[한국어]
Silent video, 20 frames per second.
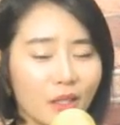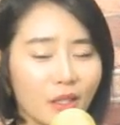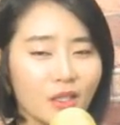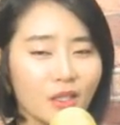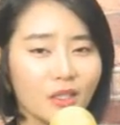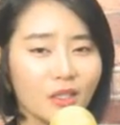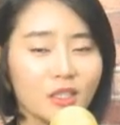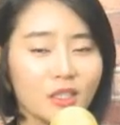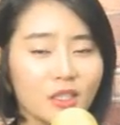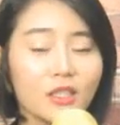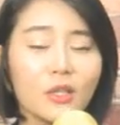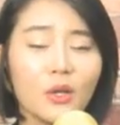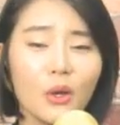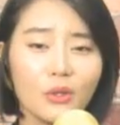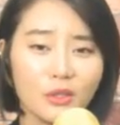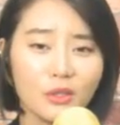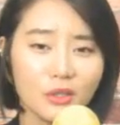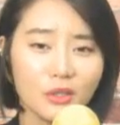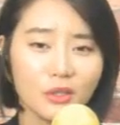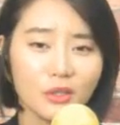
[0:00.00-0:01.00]
많이
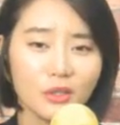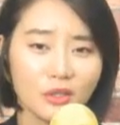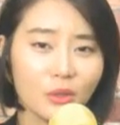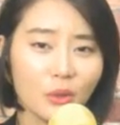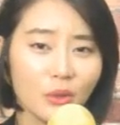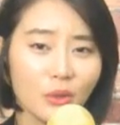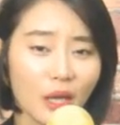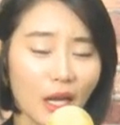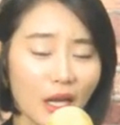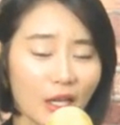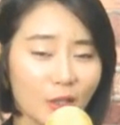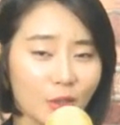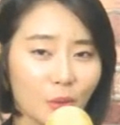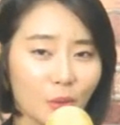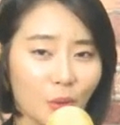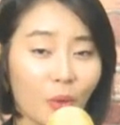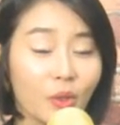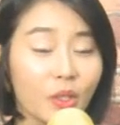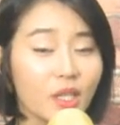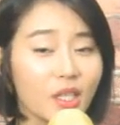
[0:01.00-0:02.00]
즐겨 들었던
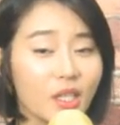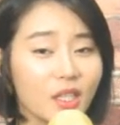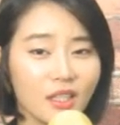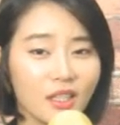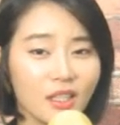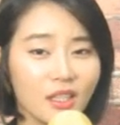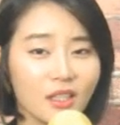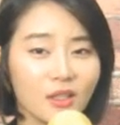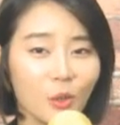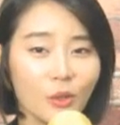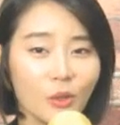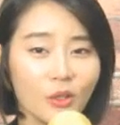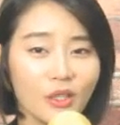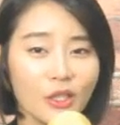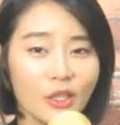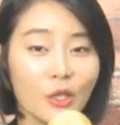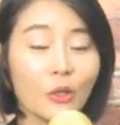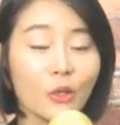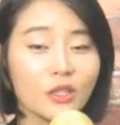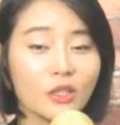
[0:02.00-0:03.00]
라디오 어릴 때
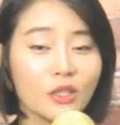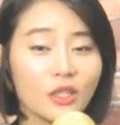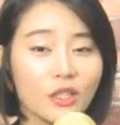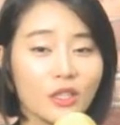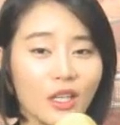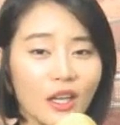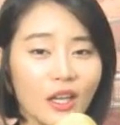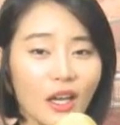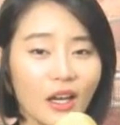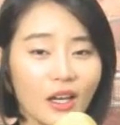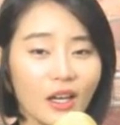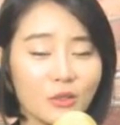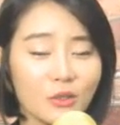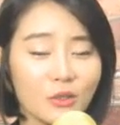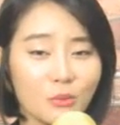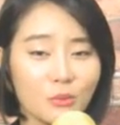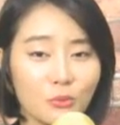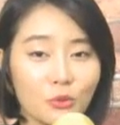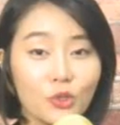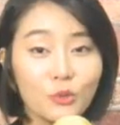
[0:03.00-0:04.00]
그런 기억들이
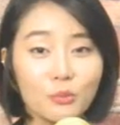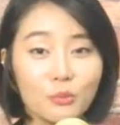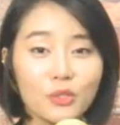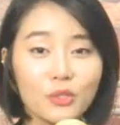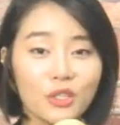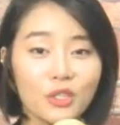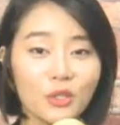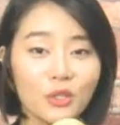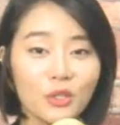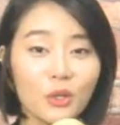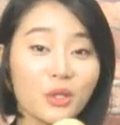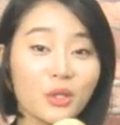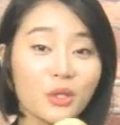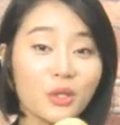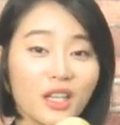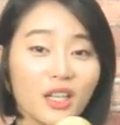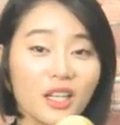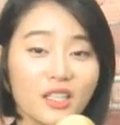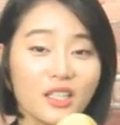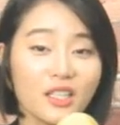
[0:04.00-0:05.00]
약간 좀 문득문득
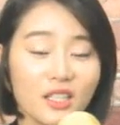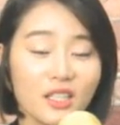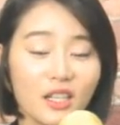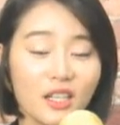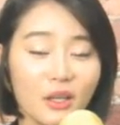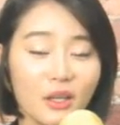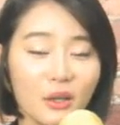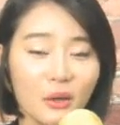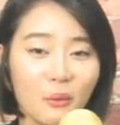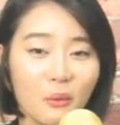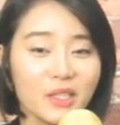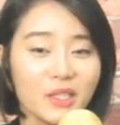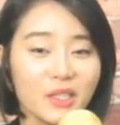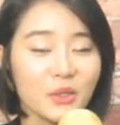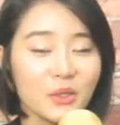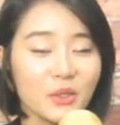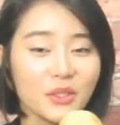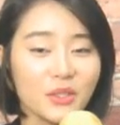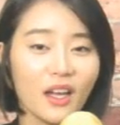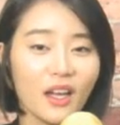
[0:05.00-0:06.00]
떠오를 때가 있잖아요.
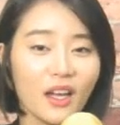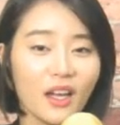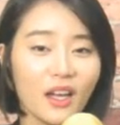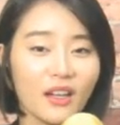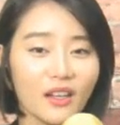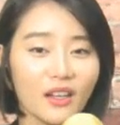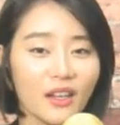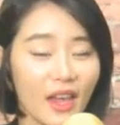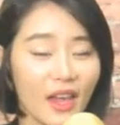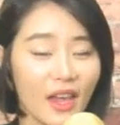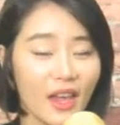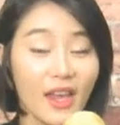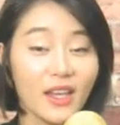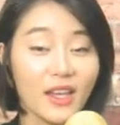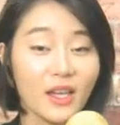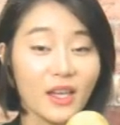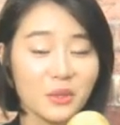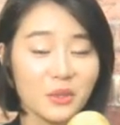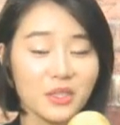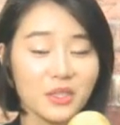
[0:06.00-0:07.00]
완전 제가
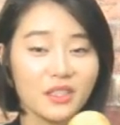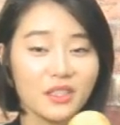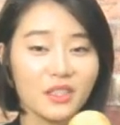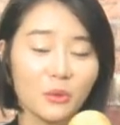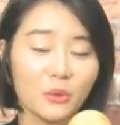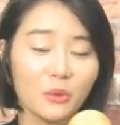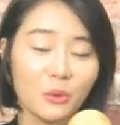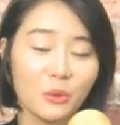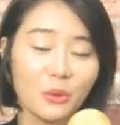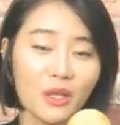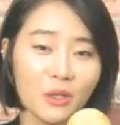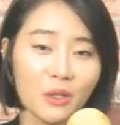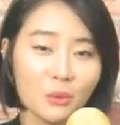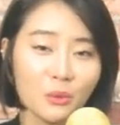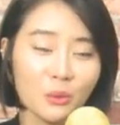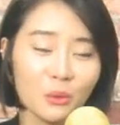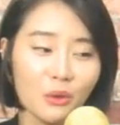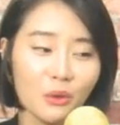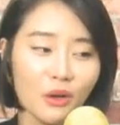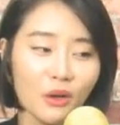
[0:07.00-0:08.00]
애기였을
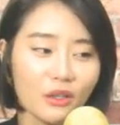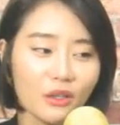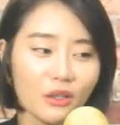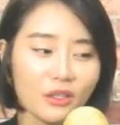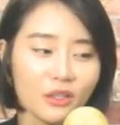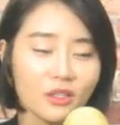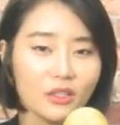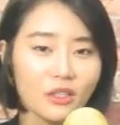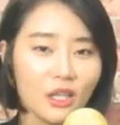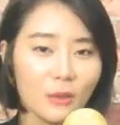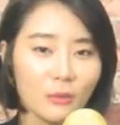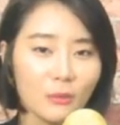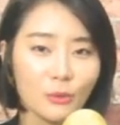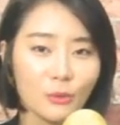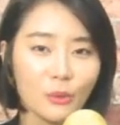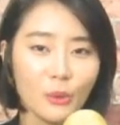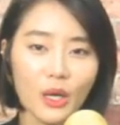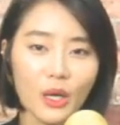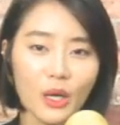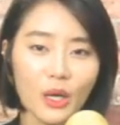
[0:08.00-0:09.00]
때에도 그때
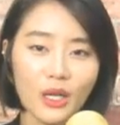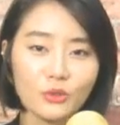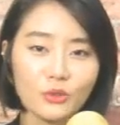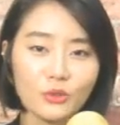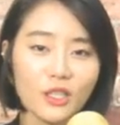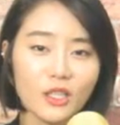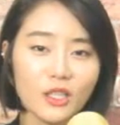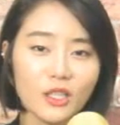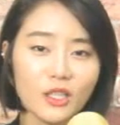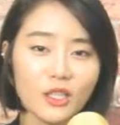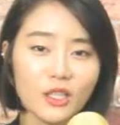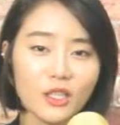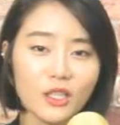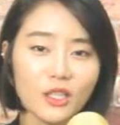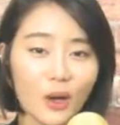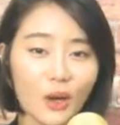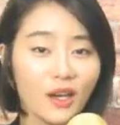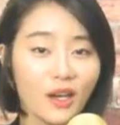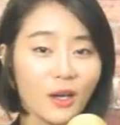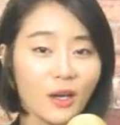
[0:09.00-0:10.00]
뭔가
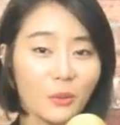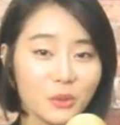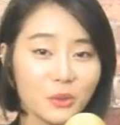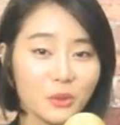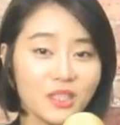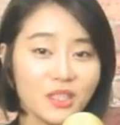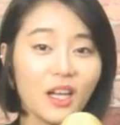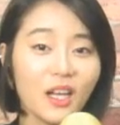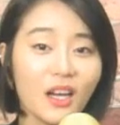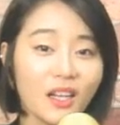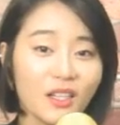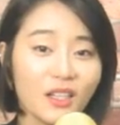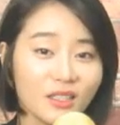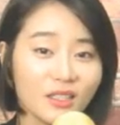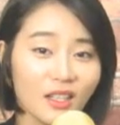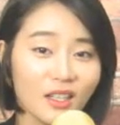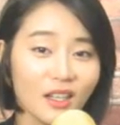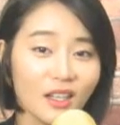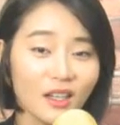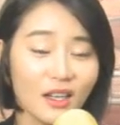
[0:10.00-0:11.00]
순간적으로 확 하고
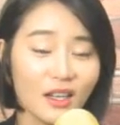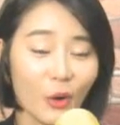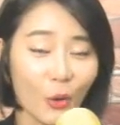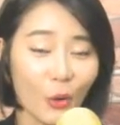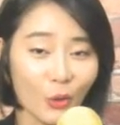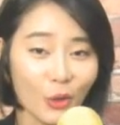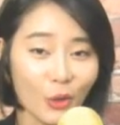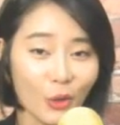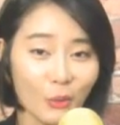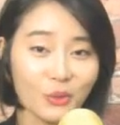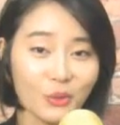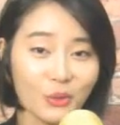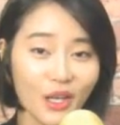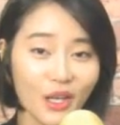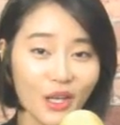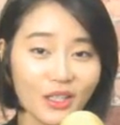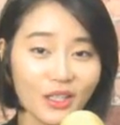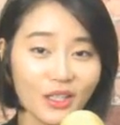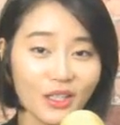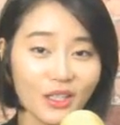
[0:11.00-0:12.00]
지나가는
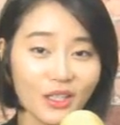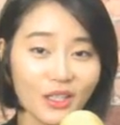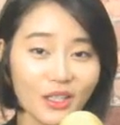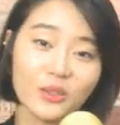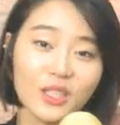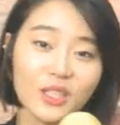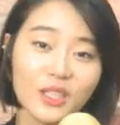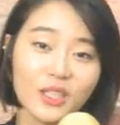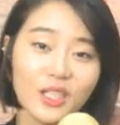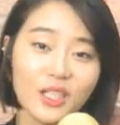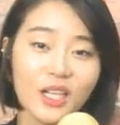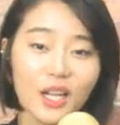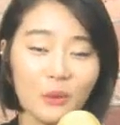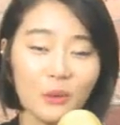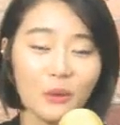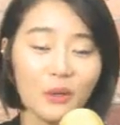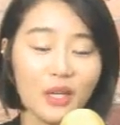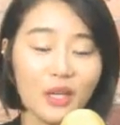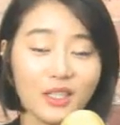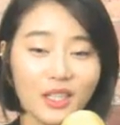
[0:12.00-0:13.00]
어렴풋한
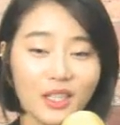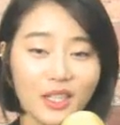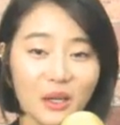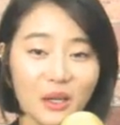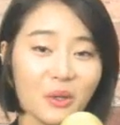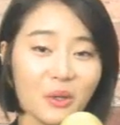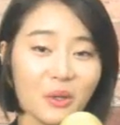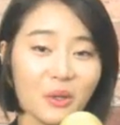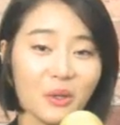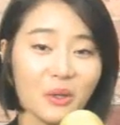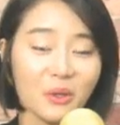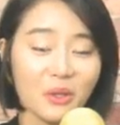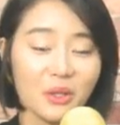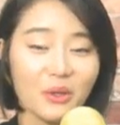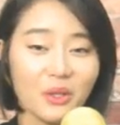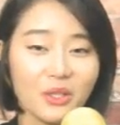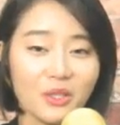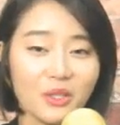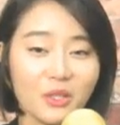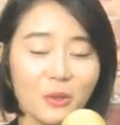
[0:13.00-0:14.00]
기억들이라고 해야 될까요? 그런
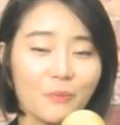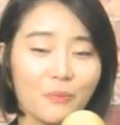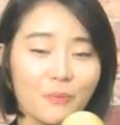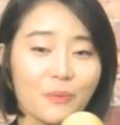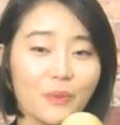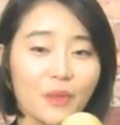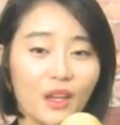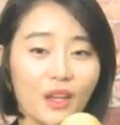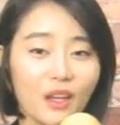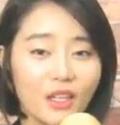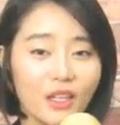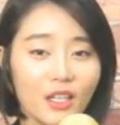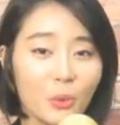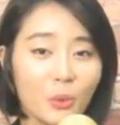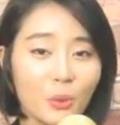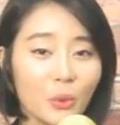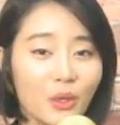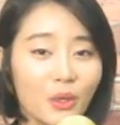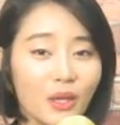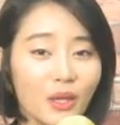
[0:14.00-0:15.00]
기억에서
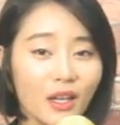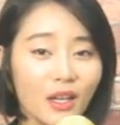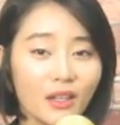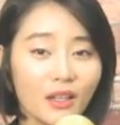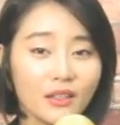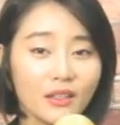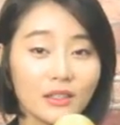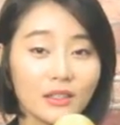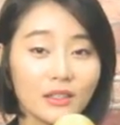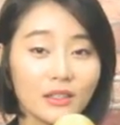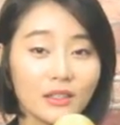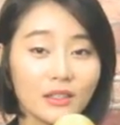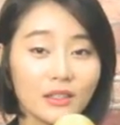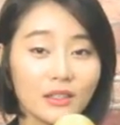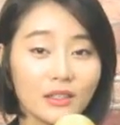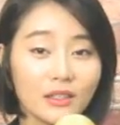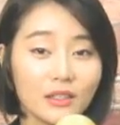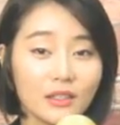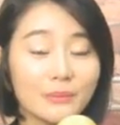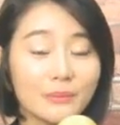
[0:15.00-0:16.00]
이 노래의 그
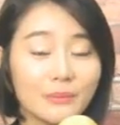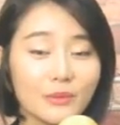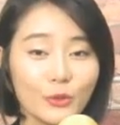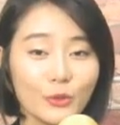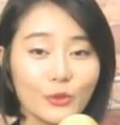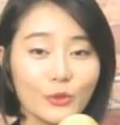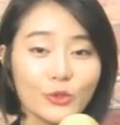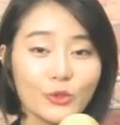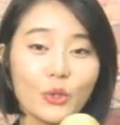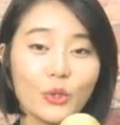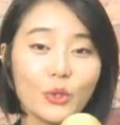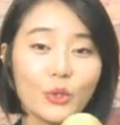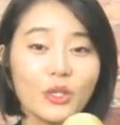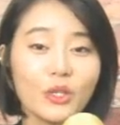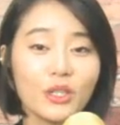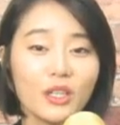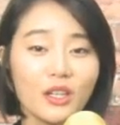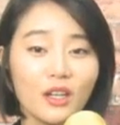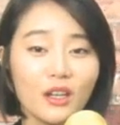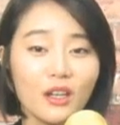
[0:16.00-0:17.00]
음,
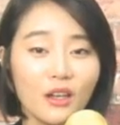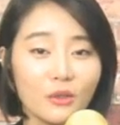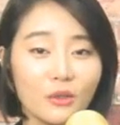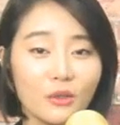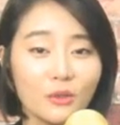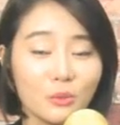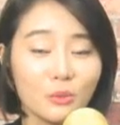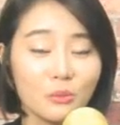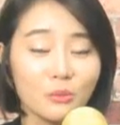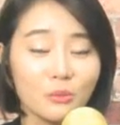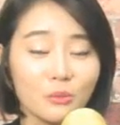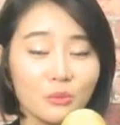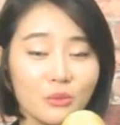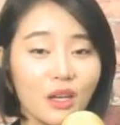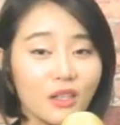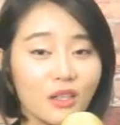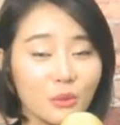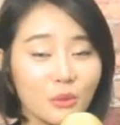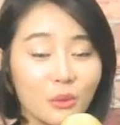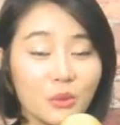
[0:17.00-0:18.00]
구절이 좀
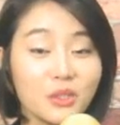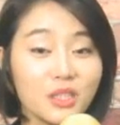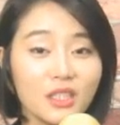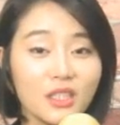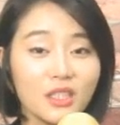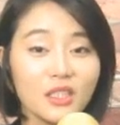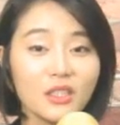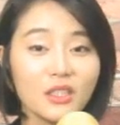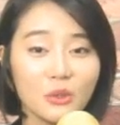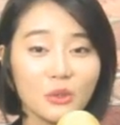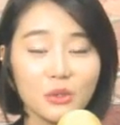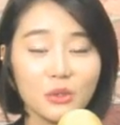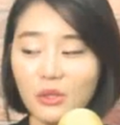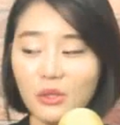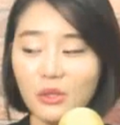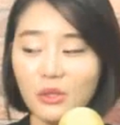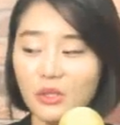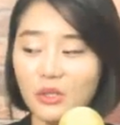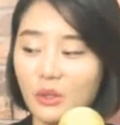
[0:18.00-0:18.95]
딱 꽂히는 거죠.